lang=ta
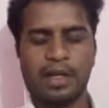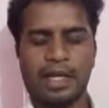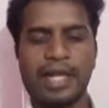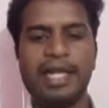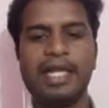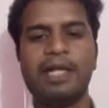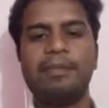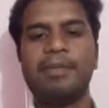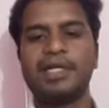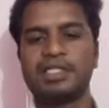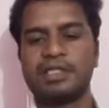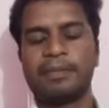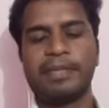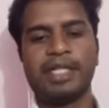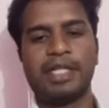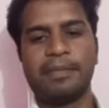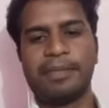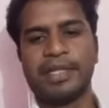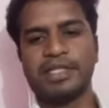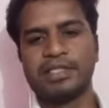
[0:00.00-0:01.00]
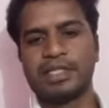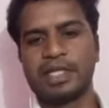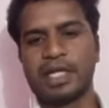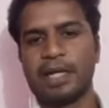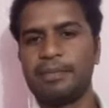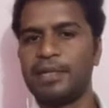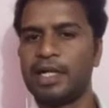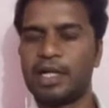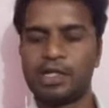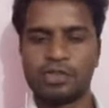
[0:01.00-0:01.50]
ரயில் பஸ்ஸை பற்றி பேசுங்க
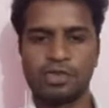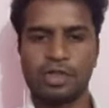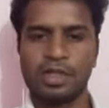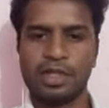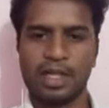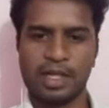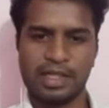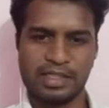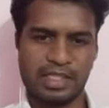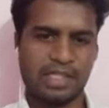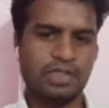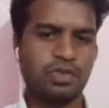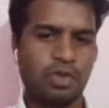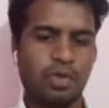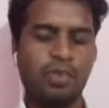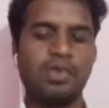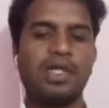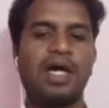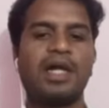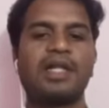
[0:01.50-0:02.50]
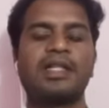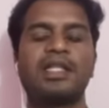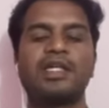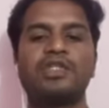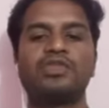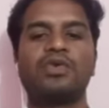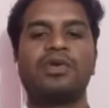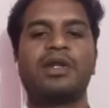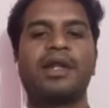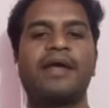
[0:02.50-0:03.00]
அப்படின்லாம் சொல்லியிருந்தாங்க ஜஸ்ட் ஒரு
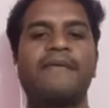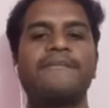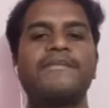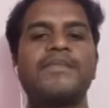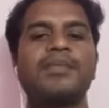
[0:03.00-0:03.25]
உதாரணத்துக்கு சொல்கிறேன்